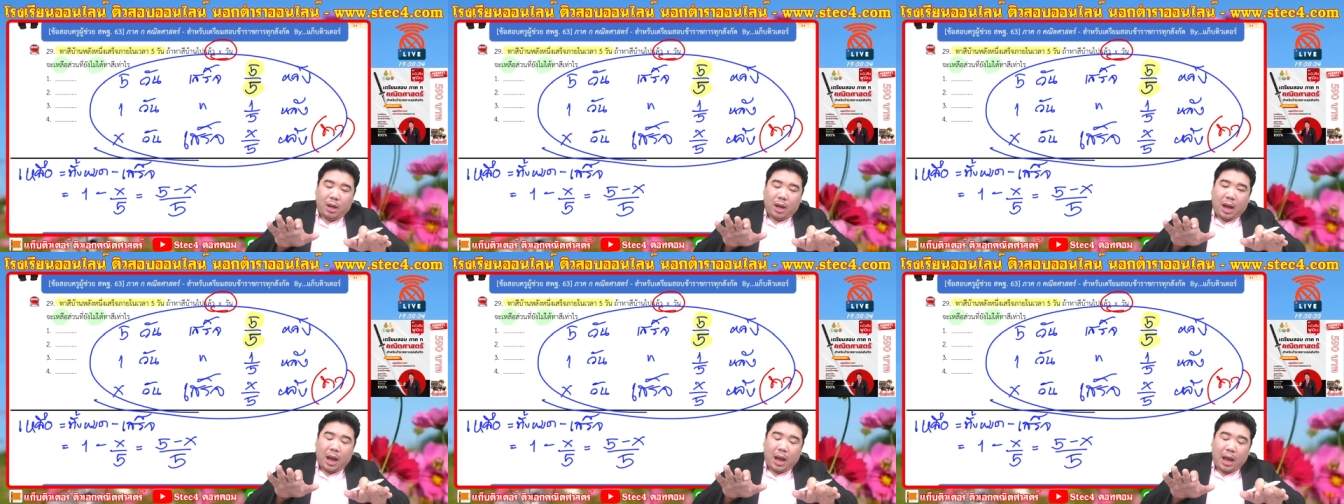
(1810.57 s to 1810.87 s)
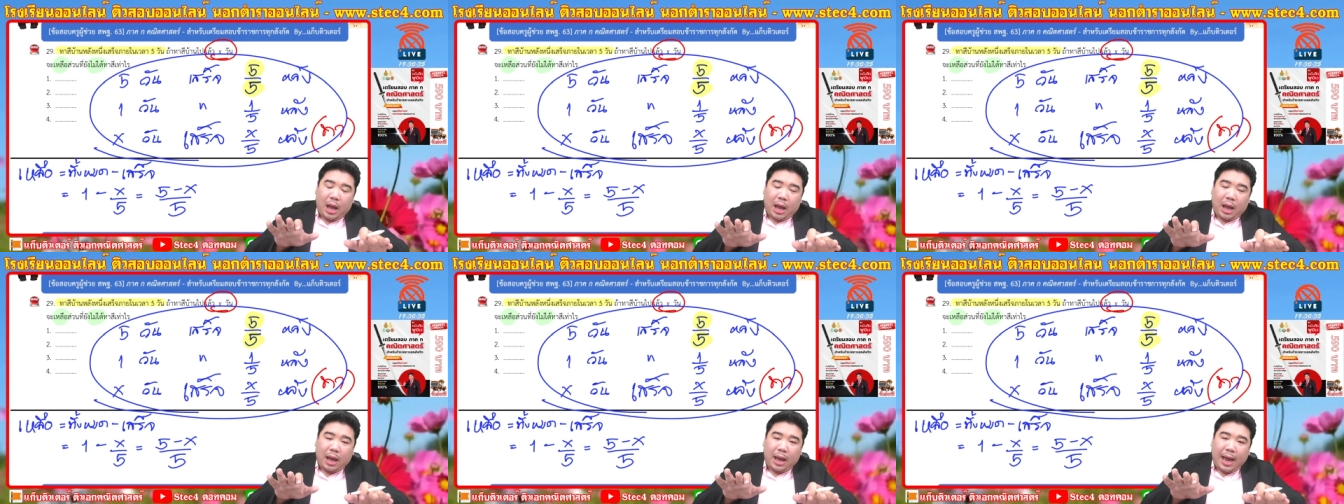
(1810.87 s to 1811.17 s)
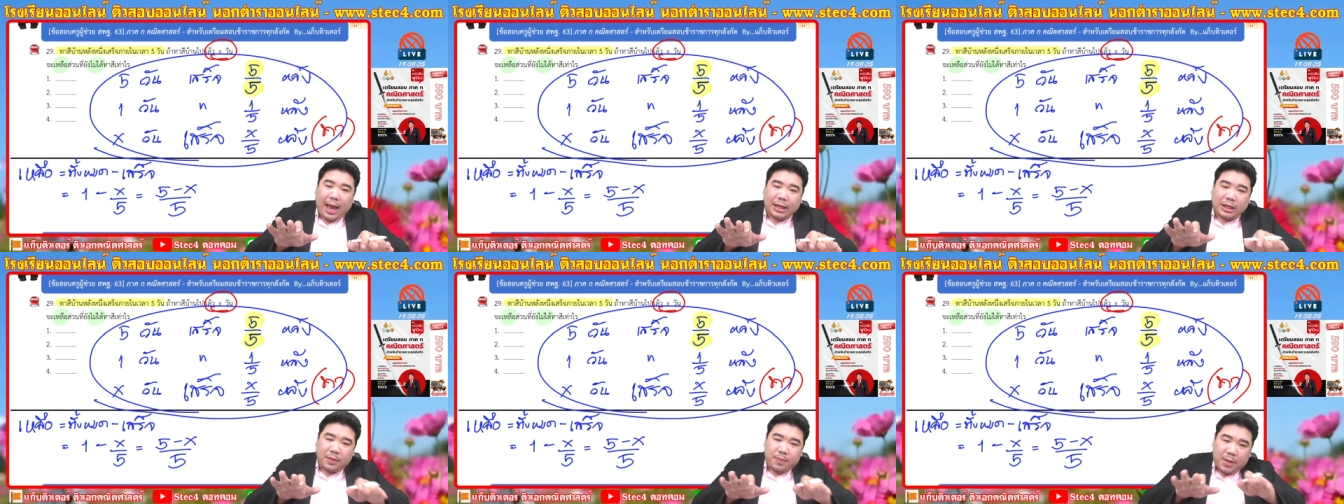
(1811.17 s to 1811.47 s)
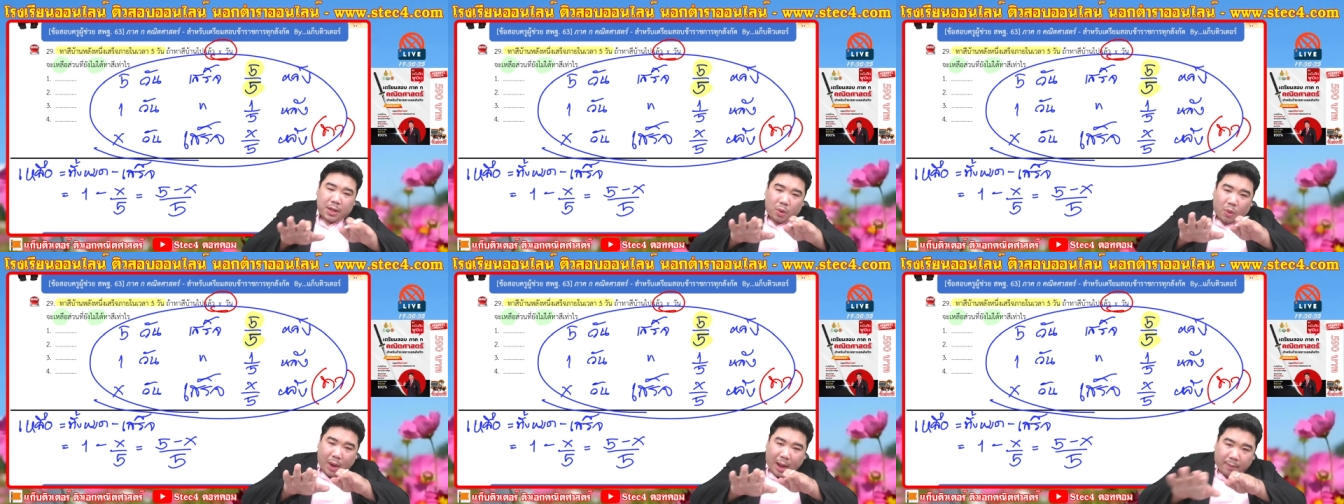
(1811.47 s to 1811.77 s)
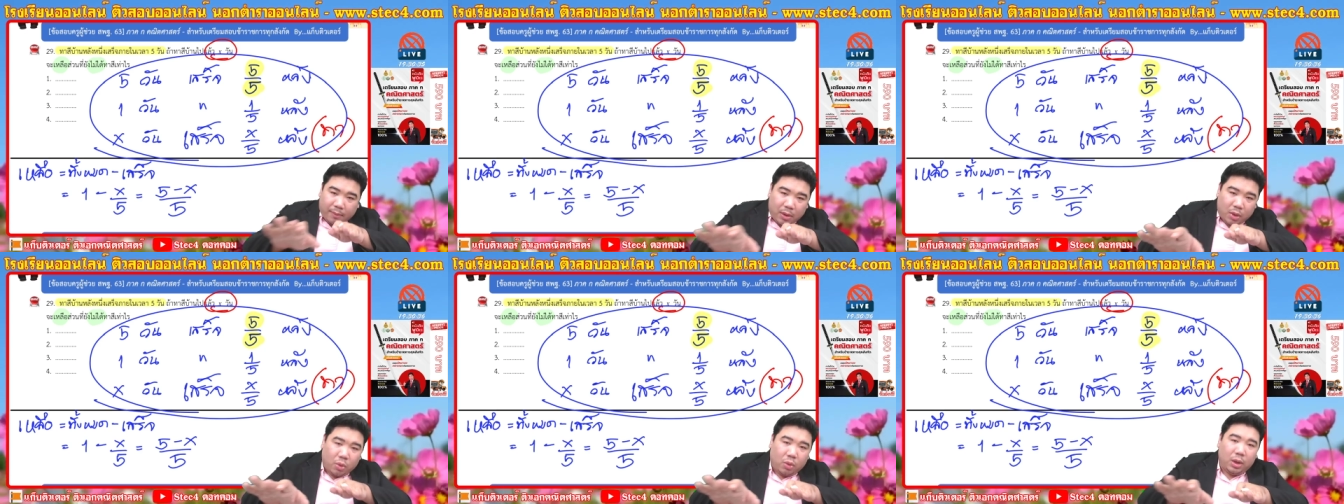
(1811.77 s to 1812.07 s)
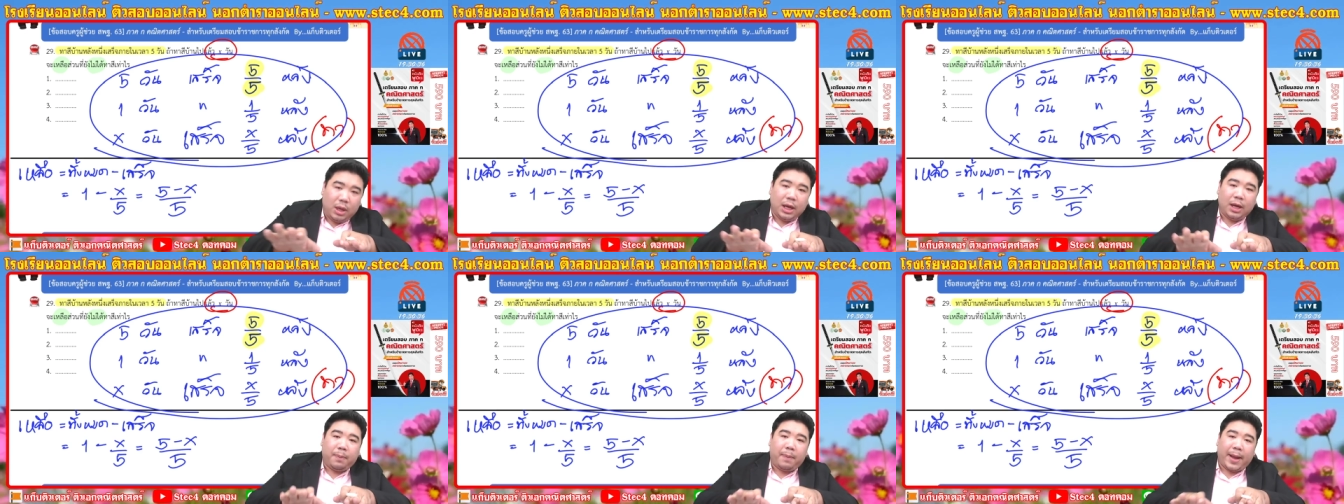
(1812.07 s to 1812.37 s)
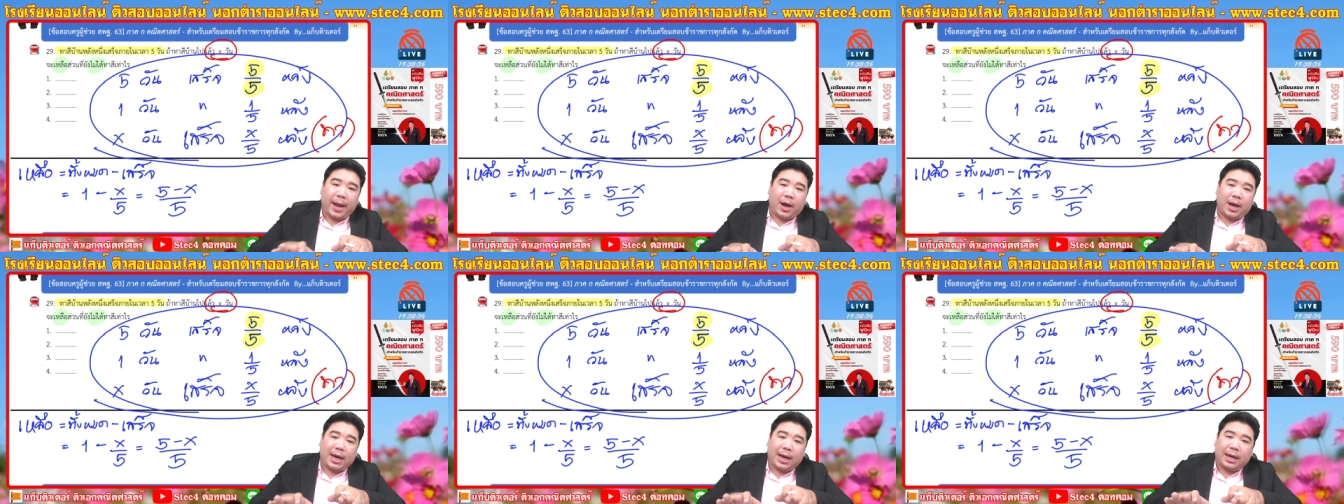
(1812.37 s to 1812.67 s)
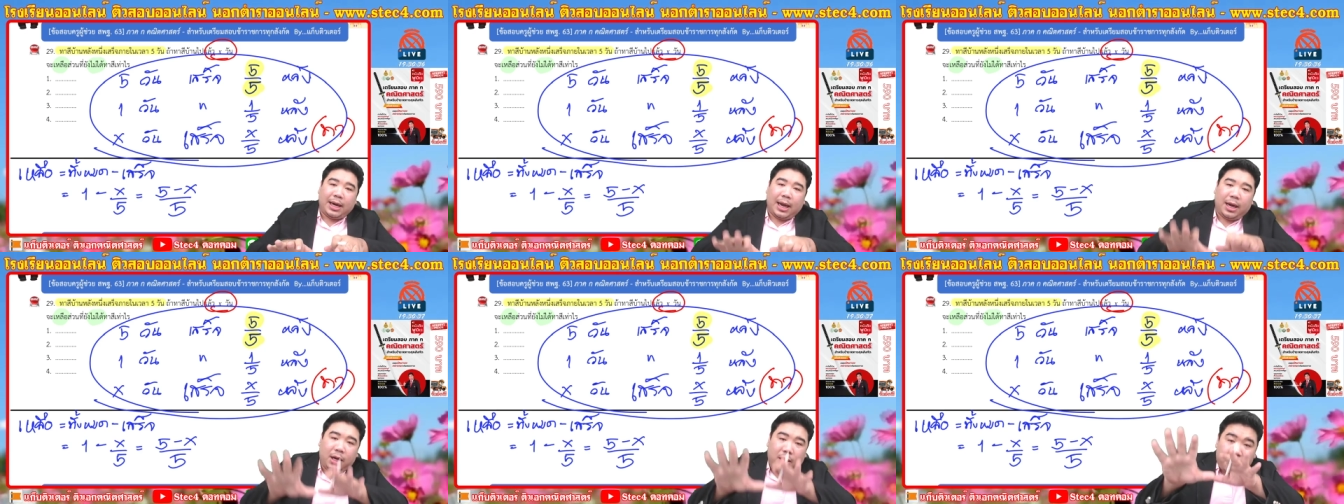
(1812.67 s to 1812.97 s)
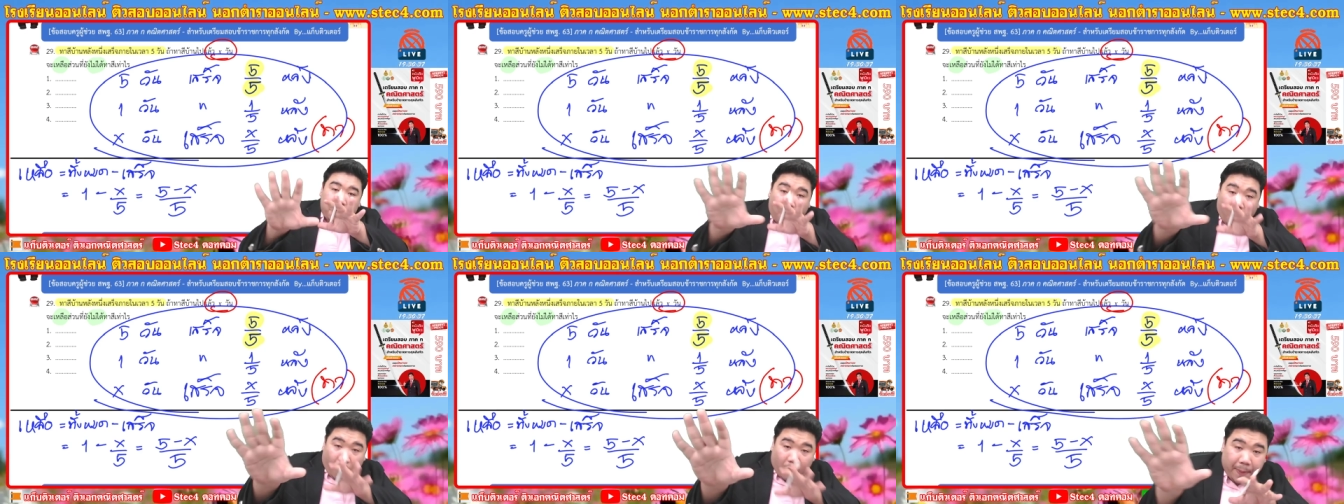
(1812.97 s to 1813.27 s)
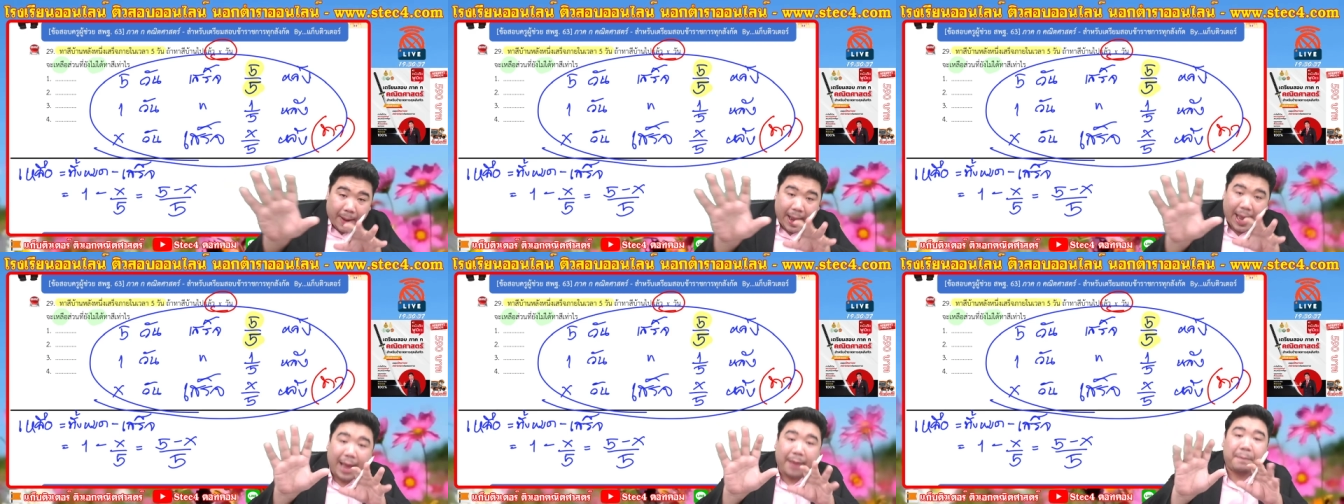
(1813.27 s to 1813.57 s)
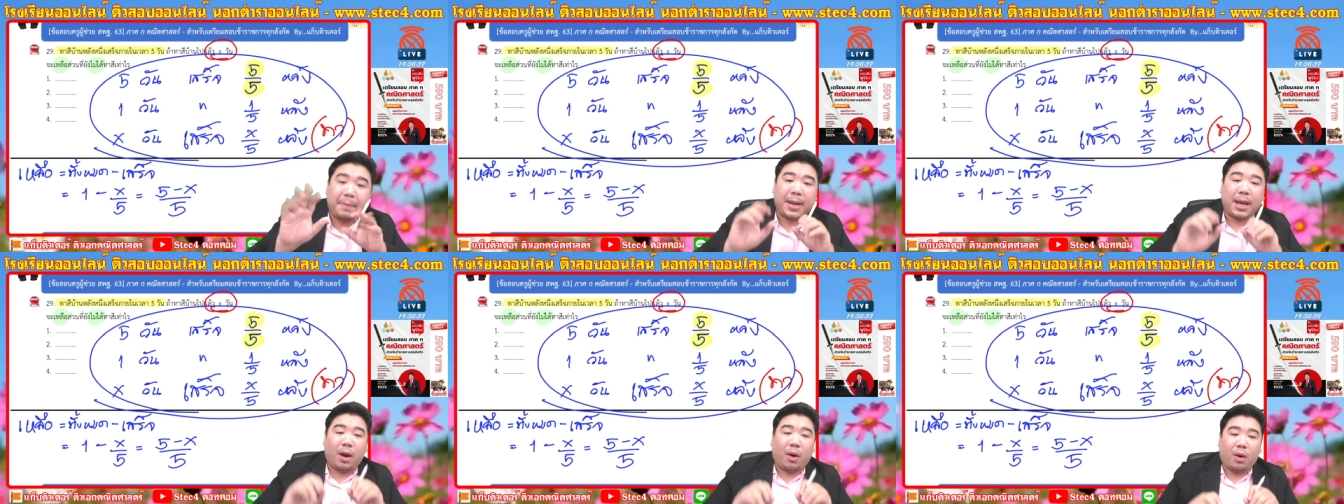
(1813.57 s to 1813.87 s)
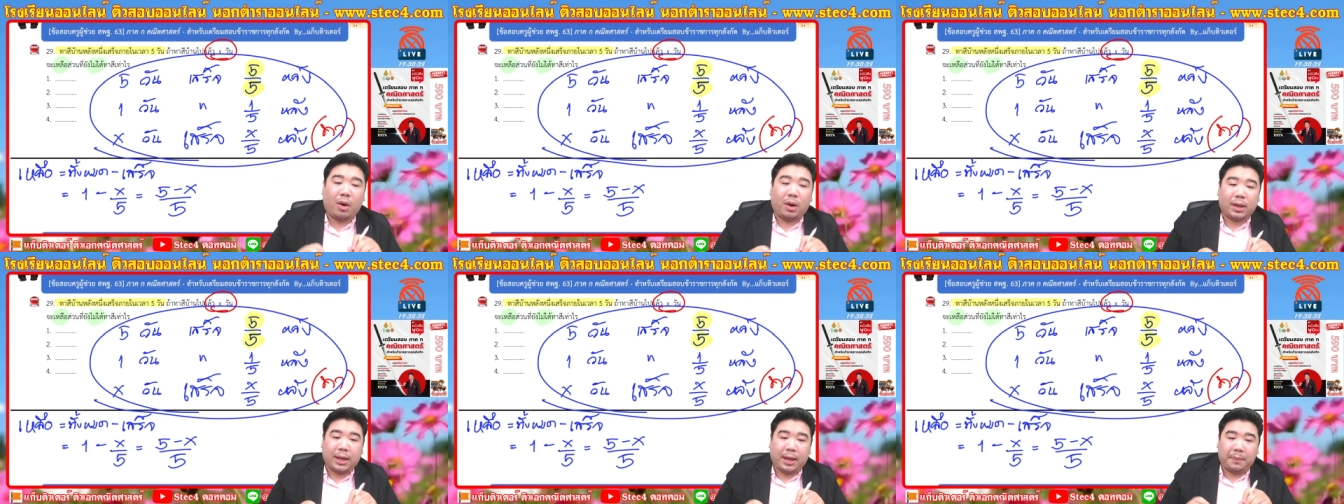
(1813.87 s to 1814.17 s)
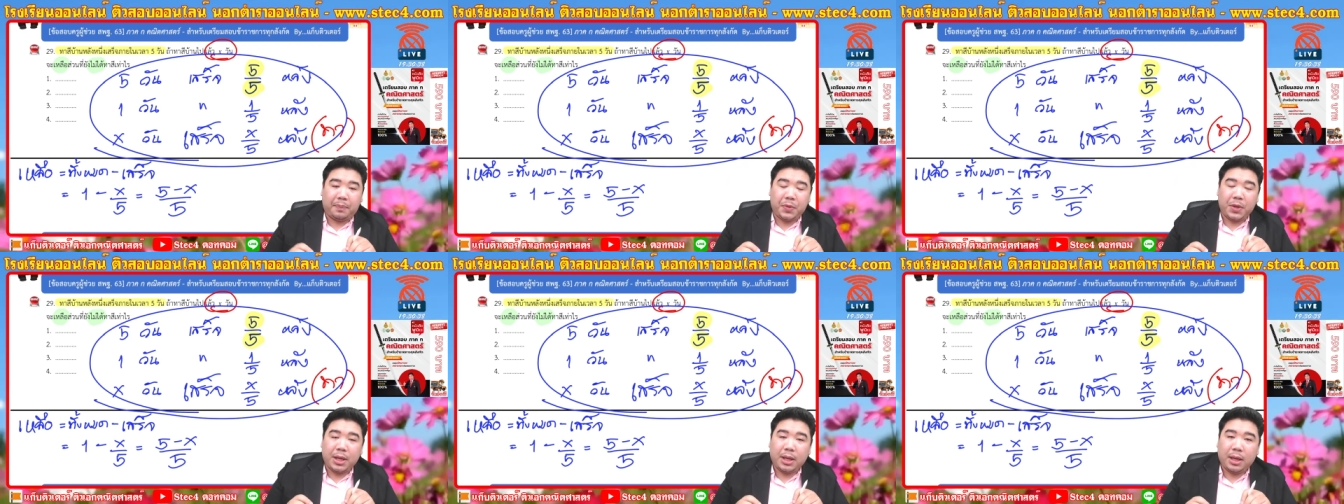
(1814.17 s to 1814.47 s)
อาอาจจะมีความรู้ลึกไปขนาดนั้น หรือมองภาพไม่ออกครับ